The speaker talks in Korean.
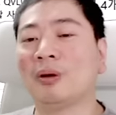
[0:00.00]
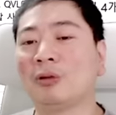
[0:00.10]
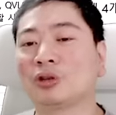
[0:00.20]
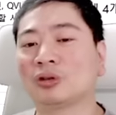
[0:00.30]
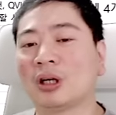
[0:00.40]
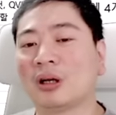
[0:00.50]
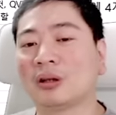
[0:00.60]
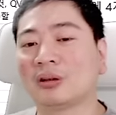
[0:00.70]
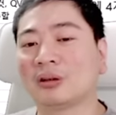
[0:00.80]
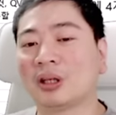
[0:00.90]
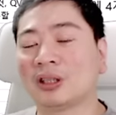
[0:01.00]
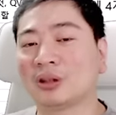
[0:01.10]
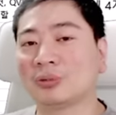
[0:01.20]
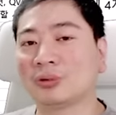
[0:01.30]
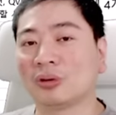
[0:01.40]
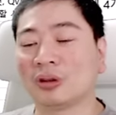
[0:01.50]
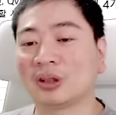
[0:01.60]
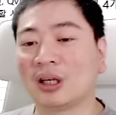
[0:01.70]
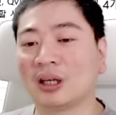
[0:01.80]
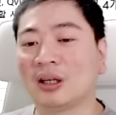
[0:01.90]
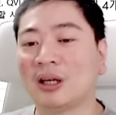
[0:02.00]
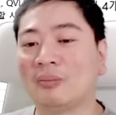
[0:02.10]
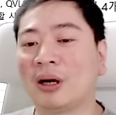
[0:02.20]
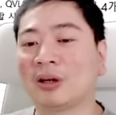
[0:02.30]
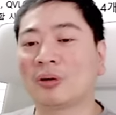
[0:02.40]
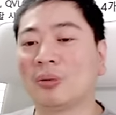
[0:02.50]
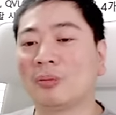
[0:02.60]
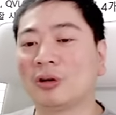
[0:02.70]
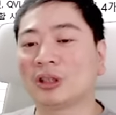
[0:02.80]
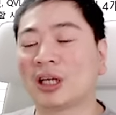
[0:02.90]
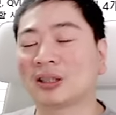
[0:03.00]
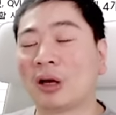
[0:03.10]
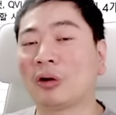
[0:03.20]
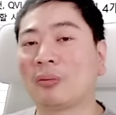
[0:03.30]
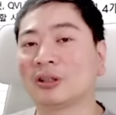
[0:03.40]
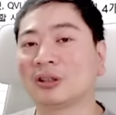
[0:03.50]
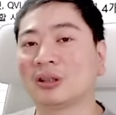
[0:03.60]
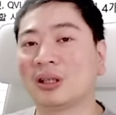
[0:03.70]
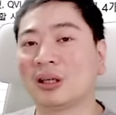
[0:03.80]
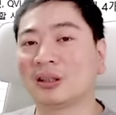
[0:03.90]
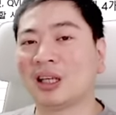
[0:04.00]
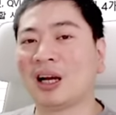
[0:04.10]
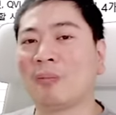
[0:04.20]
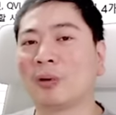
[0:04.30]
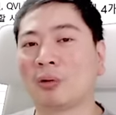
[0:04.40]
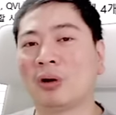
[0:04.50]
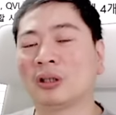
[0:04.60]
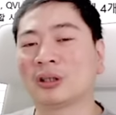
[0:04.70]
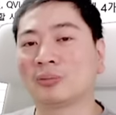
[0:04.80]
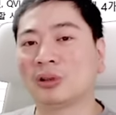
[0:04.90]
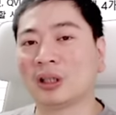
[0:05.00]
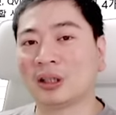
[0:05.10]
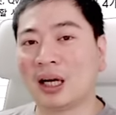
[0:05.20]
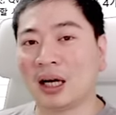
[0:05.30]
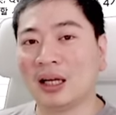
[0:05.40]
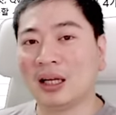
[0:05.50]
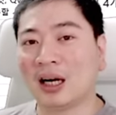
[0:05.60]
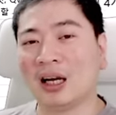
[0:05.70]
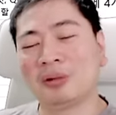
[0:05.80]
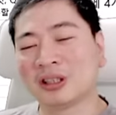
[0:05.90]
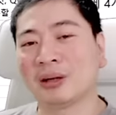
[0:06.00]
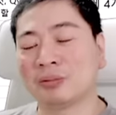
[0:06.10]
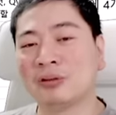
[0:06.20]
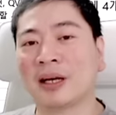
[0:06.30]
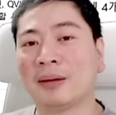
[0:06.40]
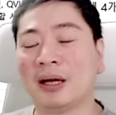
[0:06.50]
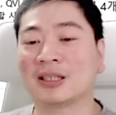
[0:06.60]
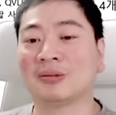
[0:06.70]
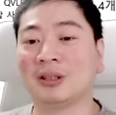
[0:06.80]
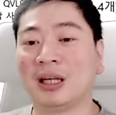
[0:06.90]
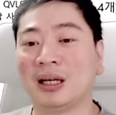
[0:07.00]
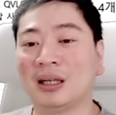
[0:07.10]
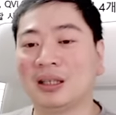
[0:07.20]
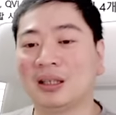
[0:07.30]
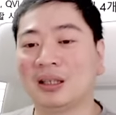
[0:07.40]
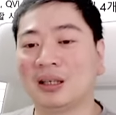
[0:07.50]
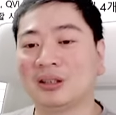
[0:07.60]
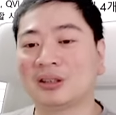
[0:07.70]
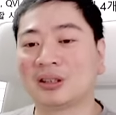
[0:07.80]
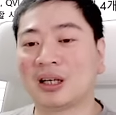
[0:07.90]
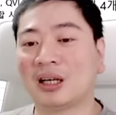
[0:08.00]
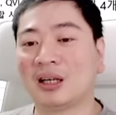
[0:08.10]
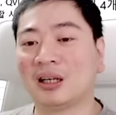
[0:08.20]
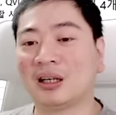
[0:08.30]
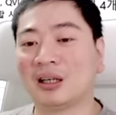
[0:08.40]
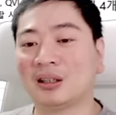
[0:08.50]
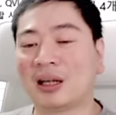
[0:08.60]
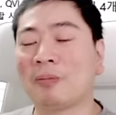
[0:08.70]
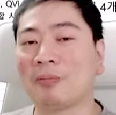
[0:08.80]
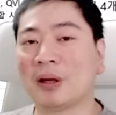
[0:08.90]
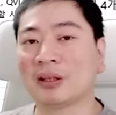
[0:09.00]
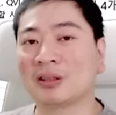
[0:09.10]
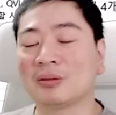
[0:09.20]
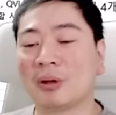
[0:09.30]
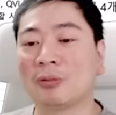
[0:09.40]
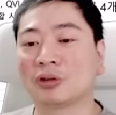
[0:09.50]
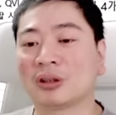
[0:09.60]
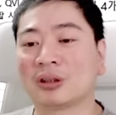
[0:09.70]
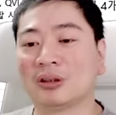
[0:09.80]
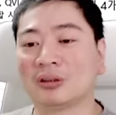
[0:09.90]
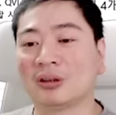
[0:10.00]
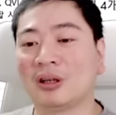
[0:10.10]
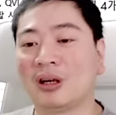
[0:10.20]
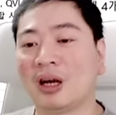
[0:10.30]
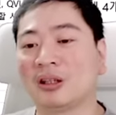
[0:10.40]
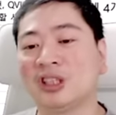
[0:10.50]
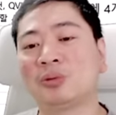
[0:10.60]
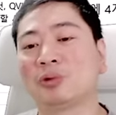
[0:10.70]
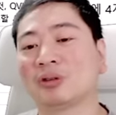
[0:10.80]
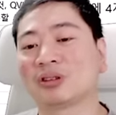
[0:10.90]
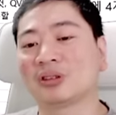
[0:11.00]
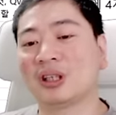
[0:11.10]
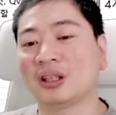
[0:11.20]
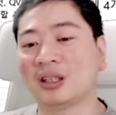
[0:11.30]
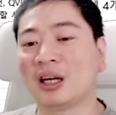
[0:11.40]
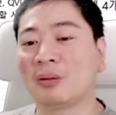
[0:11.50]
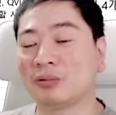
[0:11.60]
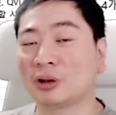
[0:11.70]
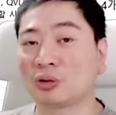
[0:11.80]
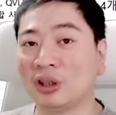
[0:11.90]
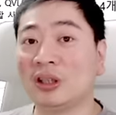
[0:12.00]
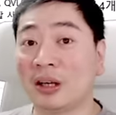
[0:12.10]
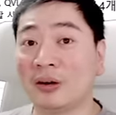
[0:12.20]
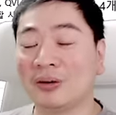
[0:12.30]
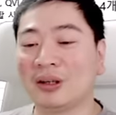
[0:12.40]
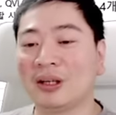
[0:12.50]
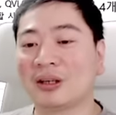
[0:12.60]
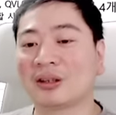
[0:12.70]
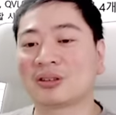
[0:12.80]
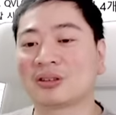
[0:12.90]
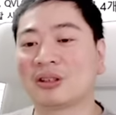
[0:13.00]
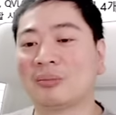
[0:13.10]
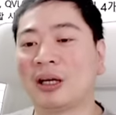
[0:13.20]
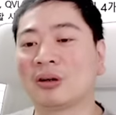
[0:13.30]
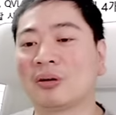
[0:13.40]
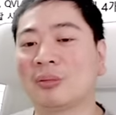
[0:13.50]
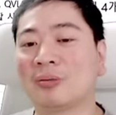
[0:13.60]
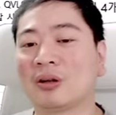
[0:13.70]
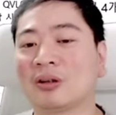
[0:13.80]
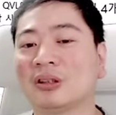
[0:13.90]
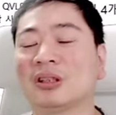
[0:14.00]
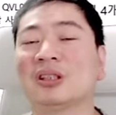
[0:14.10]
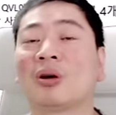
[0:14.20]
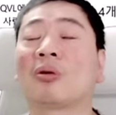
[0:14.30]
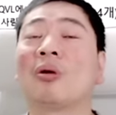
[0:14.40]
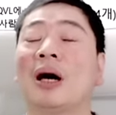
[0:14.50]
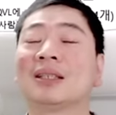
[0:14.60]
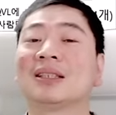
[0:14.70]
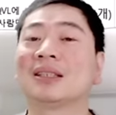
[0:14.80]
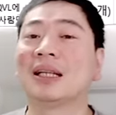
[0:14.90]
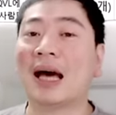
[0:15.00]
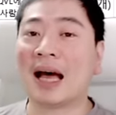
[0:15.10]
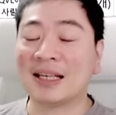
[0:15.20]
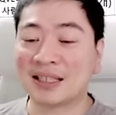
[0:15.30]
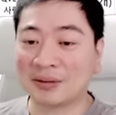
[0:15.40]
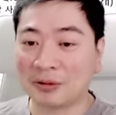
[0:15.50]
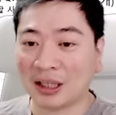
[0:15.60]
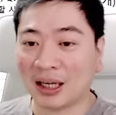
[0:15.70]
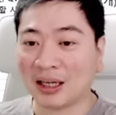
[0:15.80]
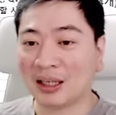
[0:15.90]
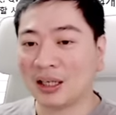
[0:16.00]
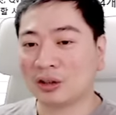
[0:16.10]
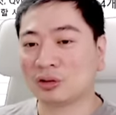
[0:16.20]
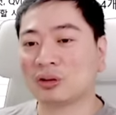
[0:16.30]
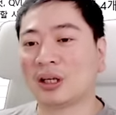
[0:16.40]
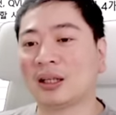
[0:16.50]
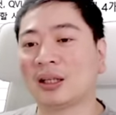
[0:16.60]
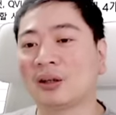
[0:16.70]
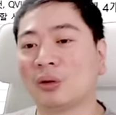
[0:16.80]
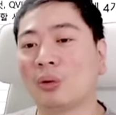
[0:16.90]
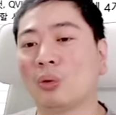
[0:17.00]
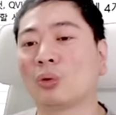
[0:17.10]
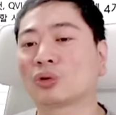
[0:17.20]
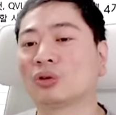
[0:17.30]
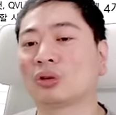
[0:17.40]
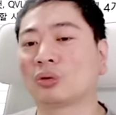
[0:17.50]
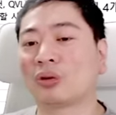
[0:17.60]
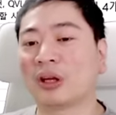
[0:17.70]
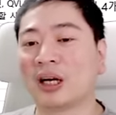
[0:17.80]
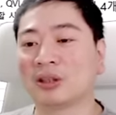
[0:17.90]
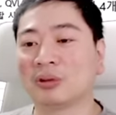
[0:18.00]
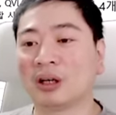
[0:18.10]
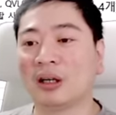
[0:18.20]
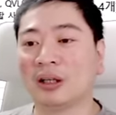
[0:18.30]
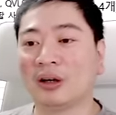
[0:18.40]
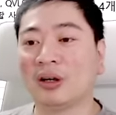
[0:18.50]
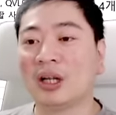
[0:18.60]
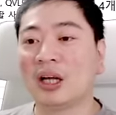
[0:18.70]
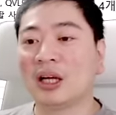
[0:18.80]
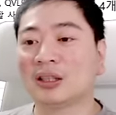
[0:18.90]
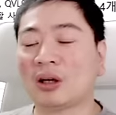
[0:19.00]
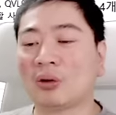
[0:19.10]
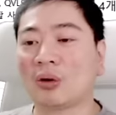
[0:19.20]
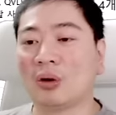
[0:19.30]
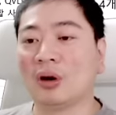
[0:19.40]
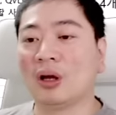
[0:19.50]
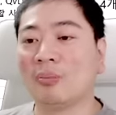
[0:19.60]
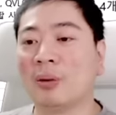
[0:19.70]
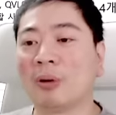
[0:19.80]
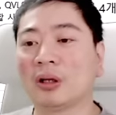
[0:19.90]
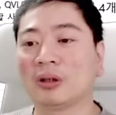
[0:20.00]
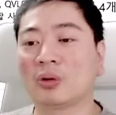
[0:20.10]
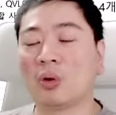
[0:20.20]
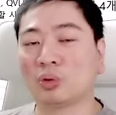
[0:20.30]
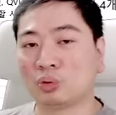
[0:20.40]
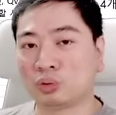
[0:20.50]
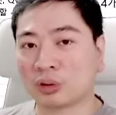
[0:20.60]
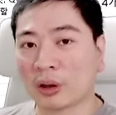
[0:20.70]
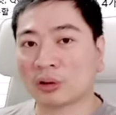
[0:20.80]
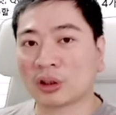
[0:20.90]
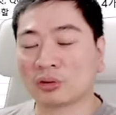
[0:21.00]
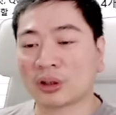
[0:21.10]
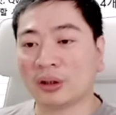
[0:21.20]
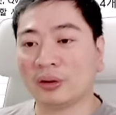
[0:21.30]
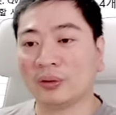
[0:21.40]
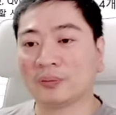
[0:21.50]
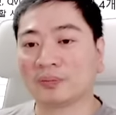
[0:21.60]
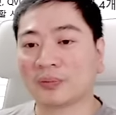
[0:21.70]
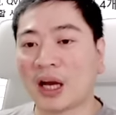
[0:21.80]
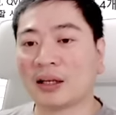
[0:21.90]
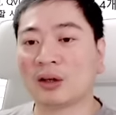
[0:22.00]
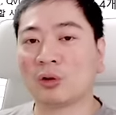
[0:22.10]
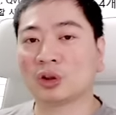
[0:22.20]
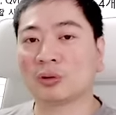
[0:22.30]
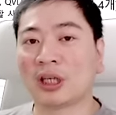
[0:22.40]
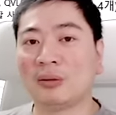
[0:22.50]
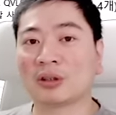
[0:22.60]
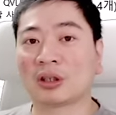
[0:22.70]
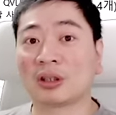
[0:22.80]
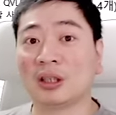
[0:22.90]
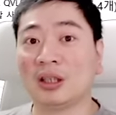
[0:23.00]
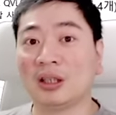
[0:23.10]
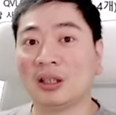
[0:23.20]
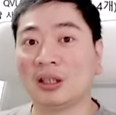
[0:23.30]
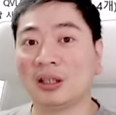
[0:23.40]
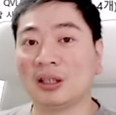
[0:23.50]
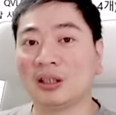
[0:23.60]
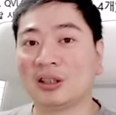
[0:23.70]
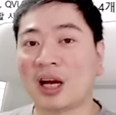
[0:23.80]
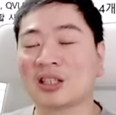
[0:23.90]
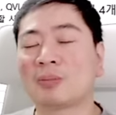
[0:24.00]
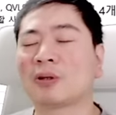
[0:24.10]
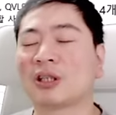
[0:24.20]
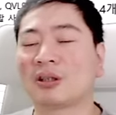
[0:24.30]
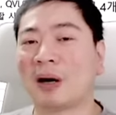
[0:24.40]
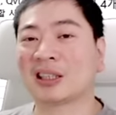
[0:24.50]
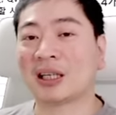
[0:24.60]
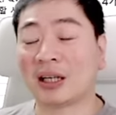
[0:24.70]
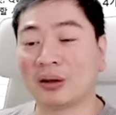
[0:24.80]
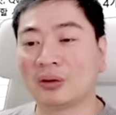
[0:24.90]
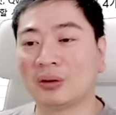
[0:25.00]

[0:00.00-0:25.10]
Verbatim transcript: 매물 추천하시는 분들 있는데 마이크론 메물이 제가 사용해 봤을 때 생각보다 호환성 분량이나 아니면 그냥 분량이 많습니다. 제가 납품받아 쓰는 매물 중에서는 한20종을 쓰는데 얘가 분량률 1이에요. 그래서 저는 마이크론 메모리는 그리 선호하지는 않습니다. 추천한다 해도 5순위 정도로 생각하시면 될 것 같네요. 참고로 메모리는 꼭 두 개 꽂아주세요. 한 개 꽂으면 게임 성능이 한 10% 박살나요.